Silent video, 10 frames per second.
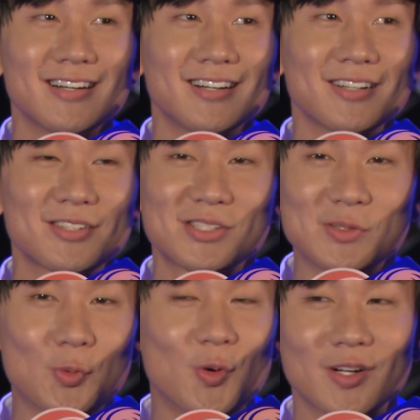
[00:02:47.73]
呃，
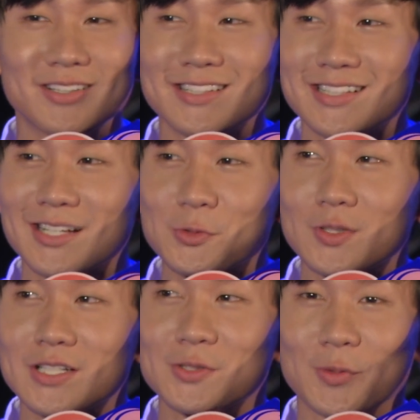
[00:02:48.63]
自我跟当初
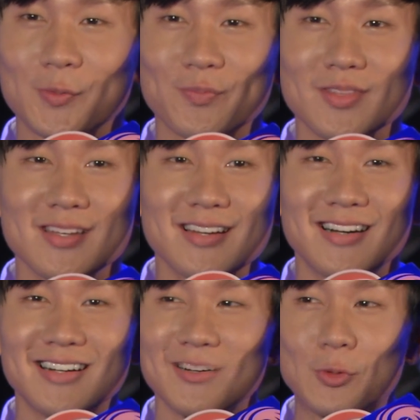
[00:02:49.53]
的那种，
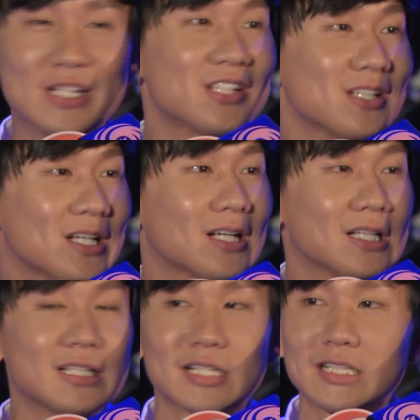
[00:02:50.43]
呃，温馨
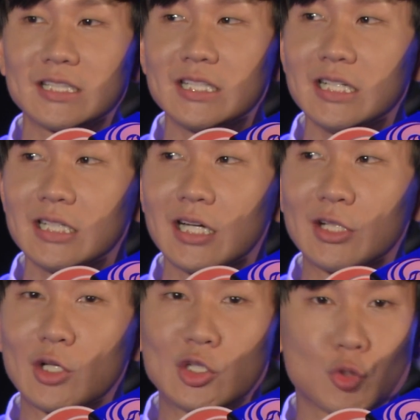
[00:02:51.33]
跟跟
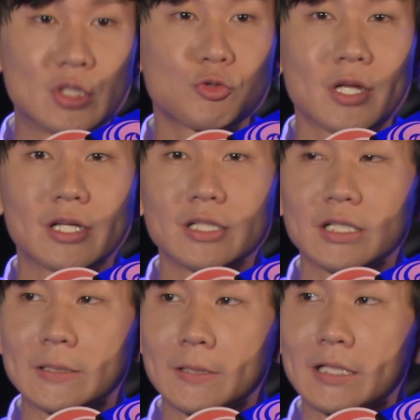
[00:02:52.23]
很很纯粹跟
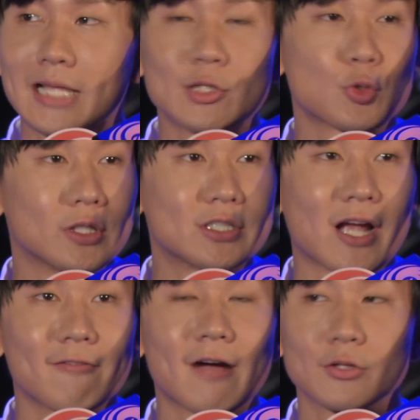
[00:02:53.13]
很很单纯的
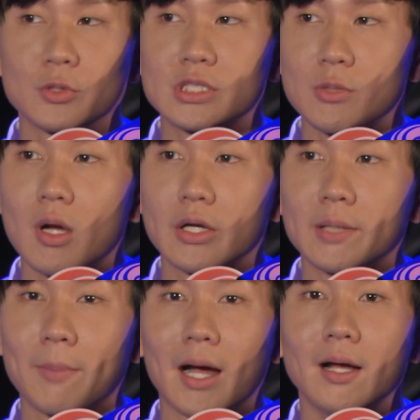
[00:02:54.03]
想法，所以希望可
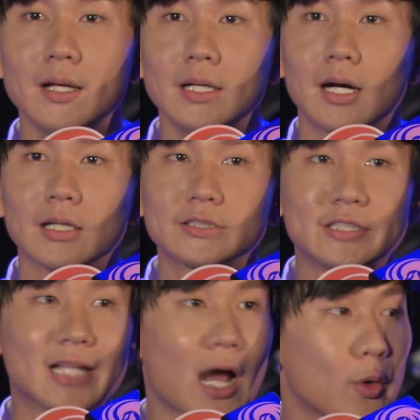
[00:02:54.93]
以把，呃自
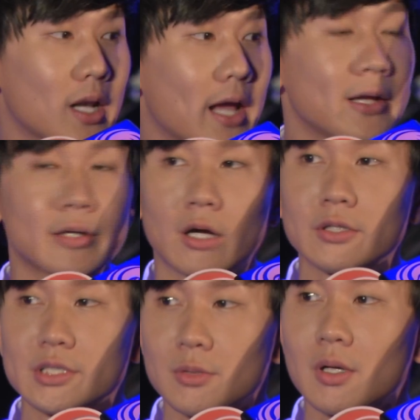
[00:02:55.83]
己拉回来，然后
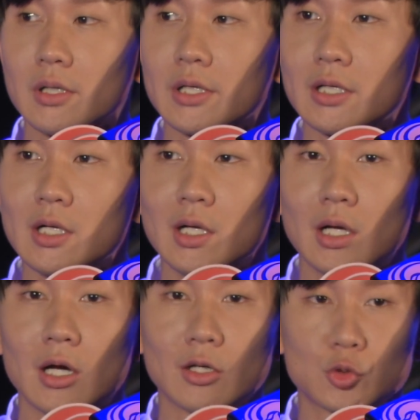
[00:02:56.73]
也希望可以
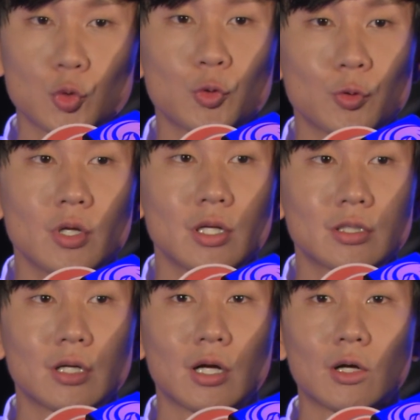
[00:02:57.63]
呃所有
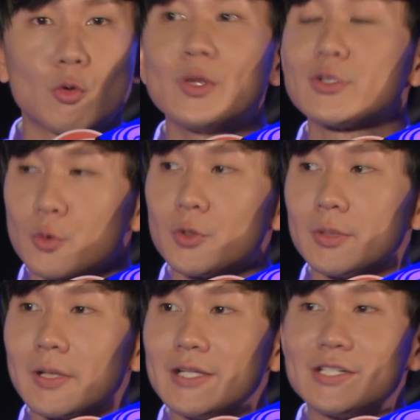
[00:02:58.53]
呃呼应所有
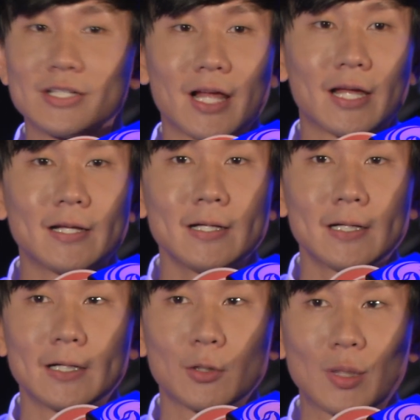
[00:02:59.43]
人一起来
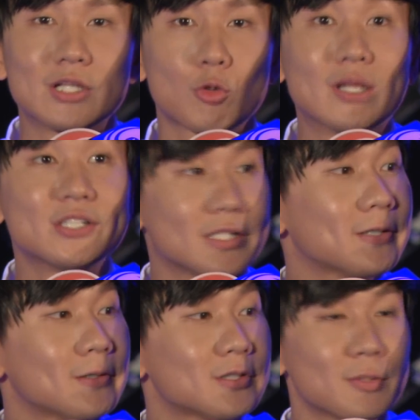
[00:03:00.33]
呃关关
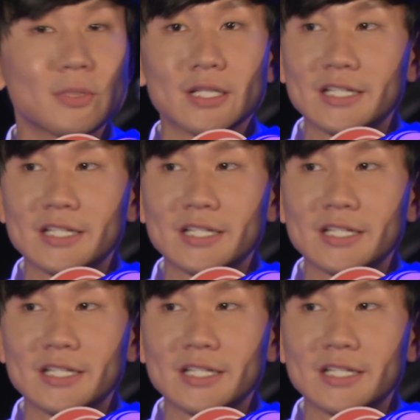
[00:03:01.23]
心身边